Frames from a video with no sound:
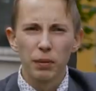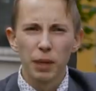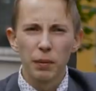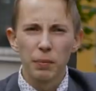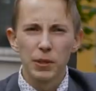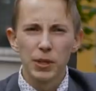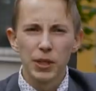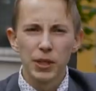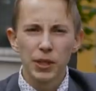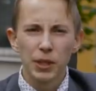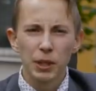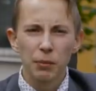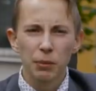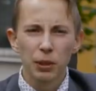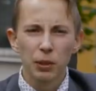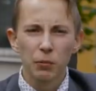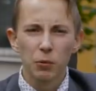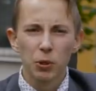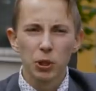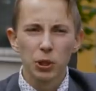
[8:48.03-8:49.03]
моей психики,
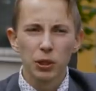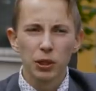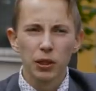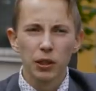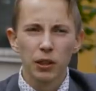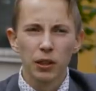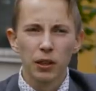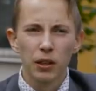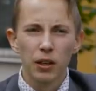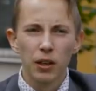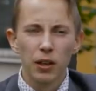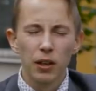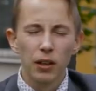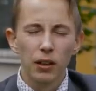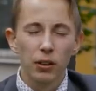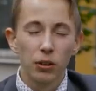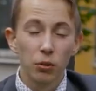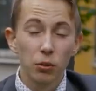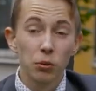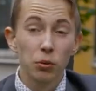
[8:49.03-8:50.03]
потому что,
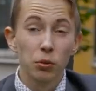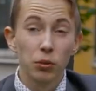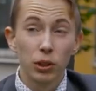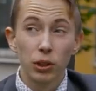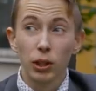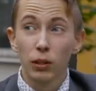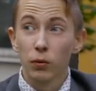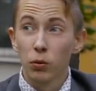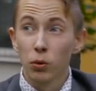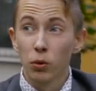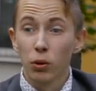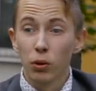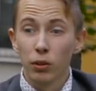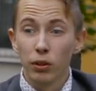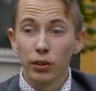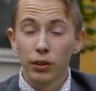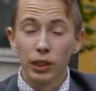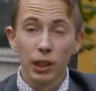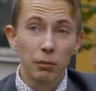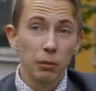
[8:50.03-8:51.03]
ну, до того
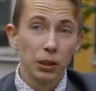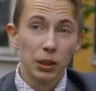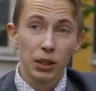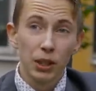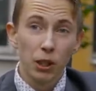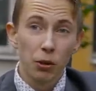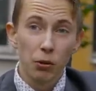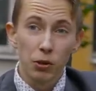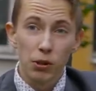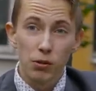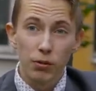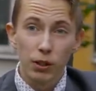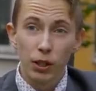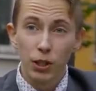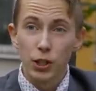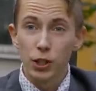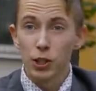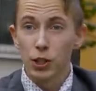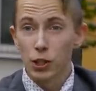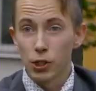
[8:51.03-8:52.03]
не было никакой своей
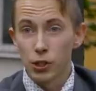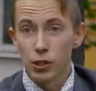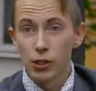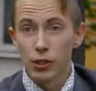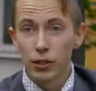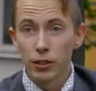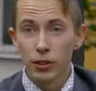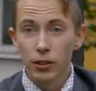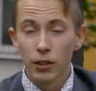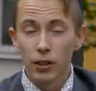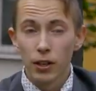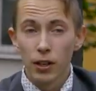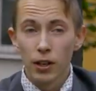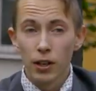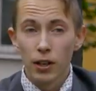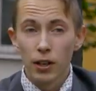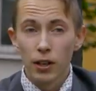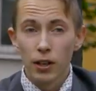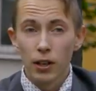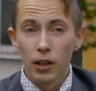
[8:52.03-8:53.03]
личной жизни,
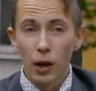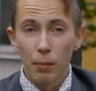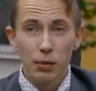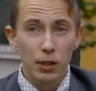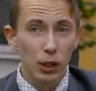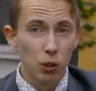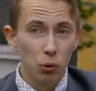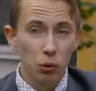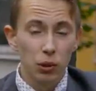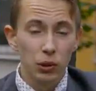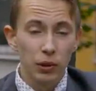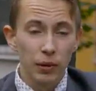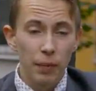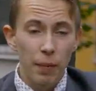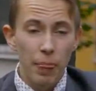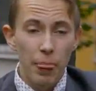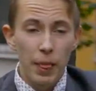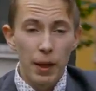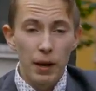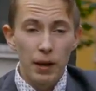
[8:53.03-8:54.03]
абсолютно.
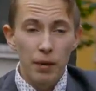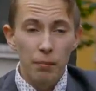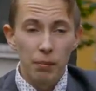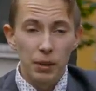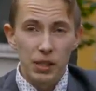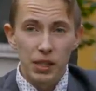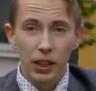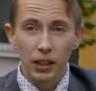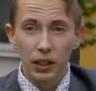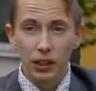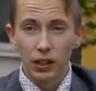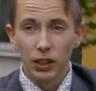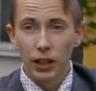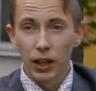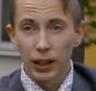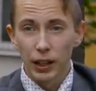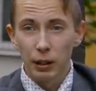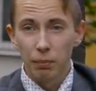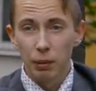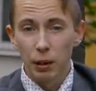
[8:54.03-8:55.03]
Постоянные
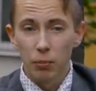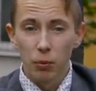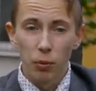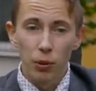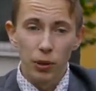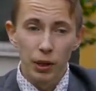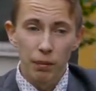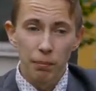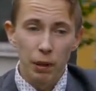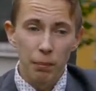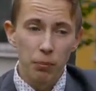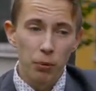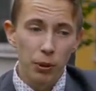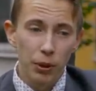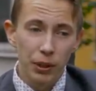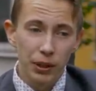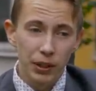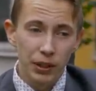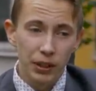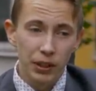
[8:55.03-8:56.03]
драки, побои,
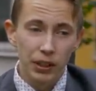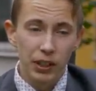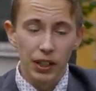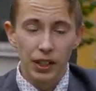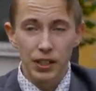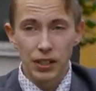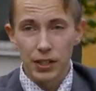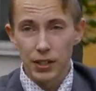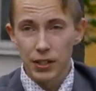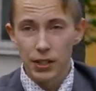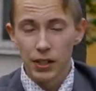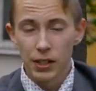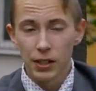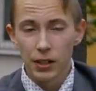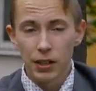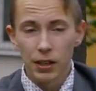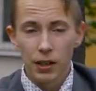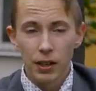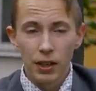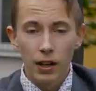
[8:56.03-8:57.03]
попойки родителей.
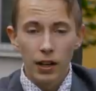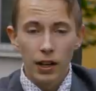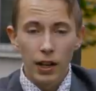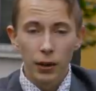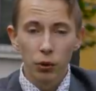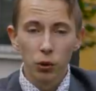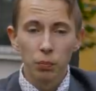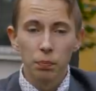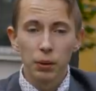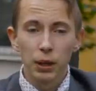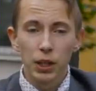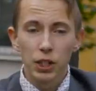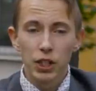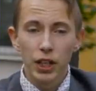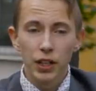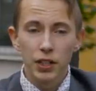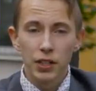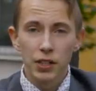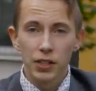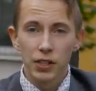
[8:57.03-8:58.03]
И тут
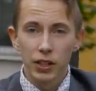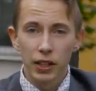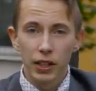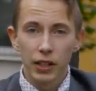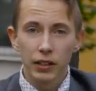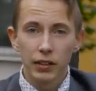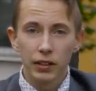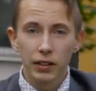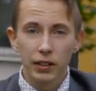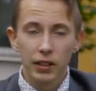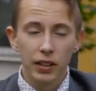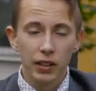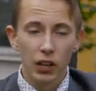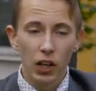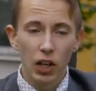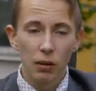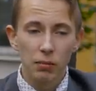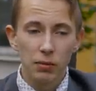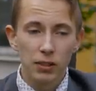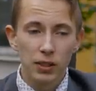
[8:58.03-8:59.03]
приезжает сестра к
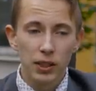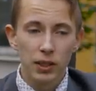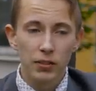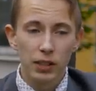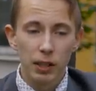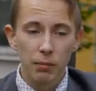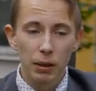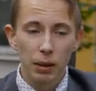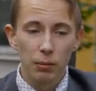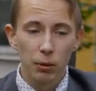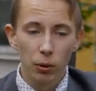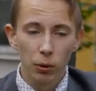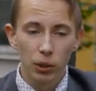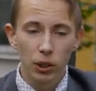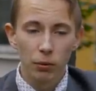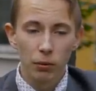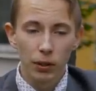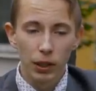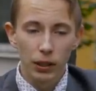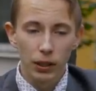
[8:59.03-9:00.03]
нам со своим
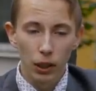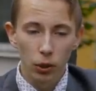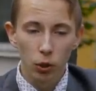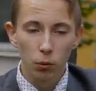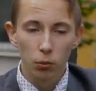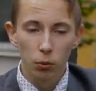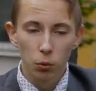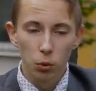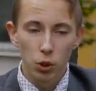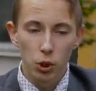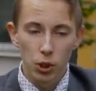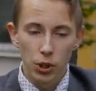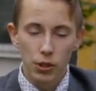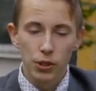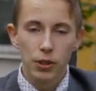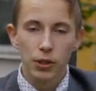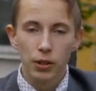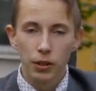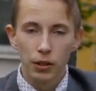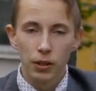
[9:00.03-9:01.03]
ребенком, говорит, я тут буду
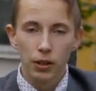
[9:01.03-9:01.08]
жить.